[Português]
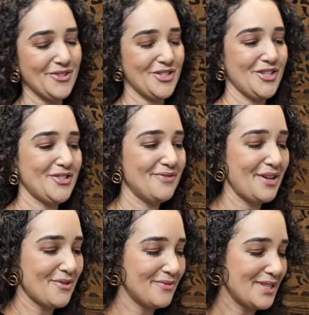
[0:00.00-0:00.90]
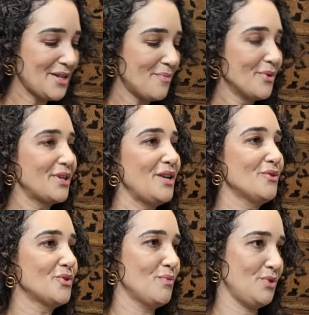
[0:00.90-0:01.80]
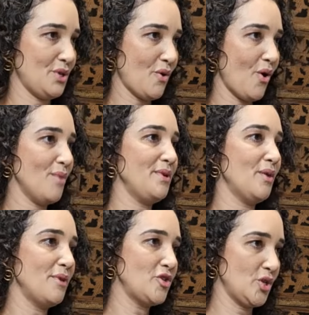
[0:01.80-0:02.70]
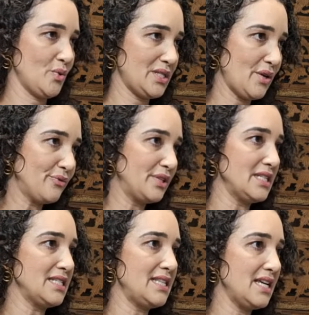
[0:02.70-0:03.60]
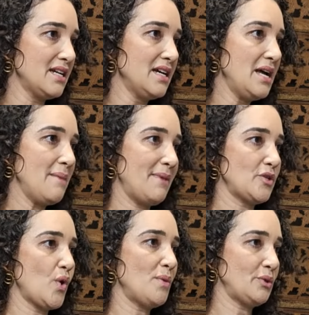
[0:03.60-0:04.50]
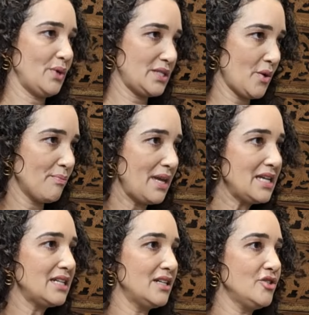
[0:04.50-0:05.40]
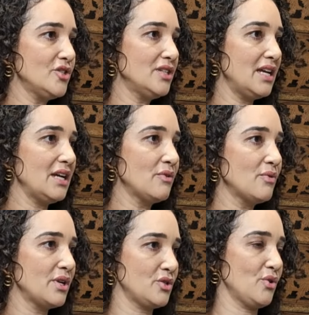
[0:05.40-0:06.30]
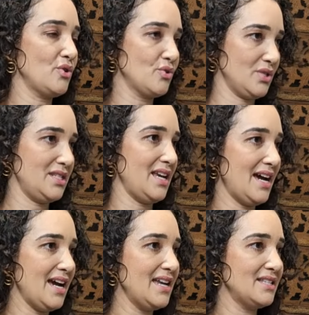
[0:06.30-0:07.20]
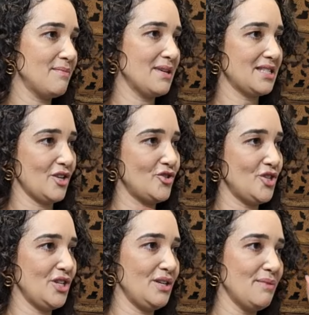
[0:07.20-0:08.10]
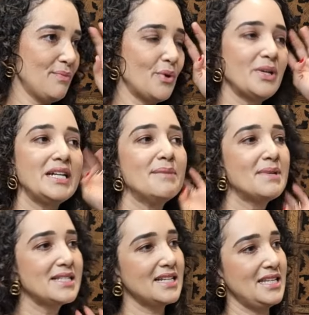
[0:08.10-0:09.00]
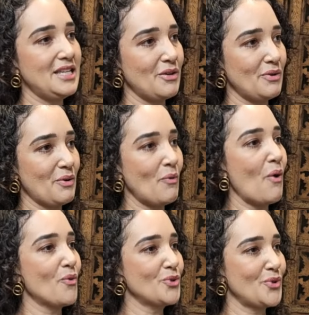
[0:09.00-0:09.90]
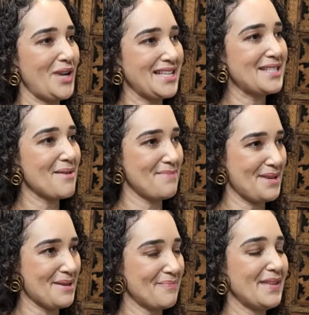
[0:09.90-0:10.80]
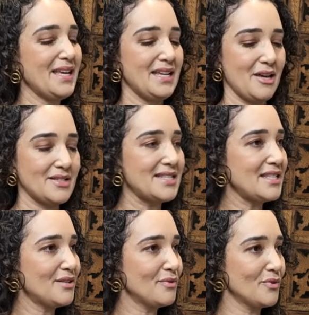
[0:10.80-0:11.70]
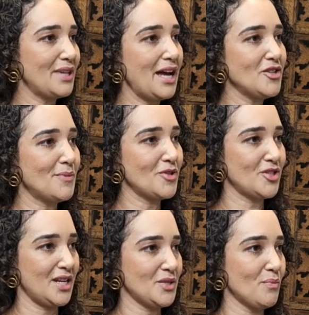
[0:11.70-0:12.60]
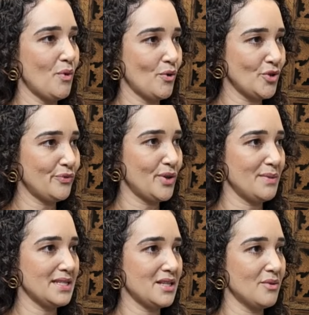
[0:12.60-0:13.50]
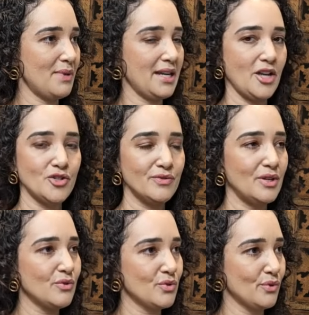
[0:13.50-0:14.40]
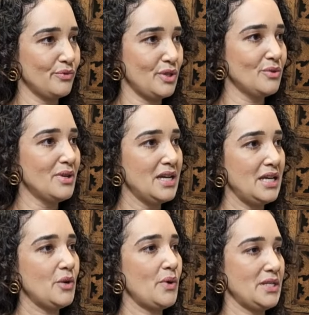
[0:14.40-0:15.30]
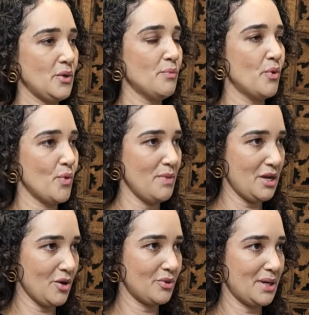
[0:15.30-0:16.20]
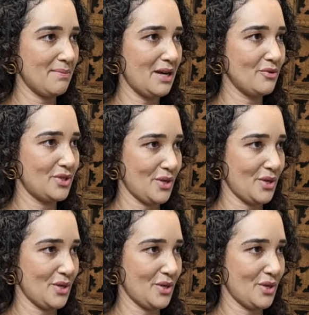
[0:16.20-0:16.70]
Hoje a gente vai conversar um pouquinho sobre o Cicobi, é uma instituição financeira, mas com uma atuação bem grande, né, com questões sociais e bastante programas aí, que alguns eu nem sabia. Quero que você sinta vontade para a gente trazer um pouco de informação para quem estiver nos ouvindo e conhecer um pouco melhor o trabalho do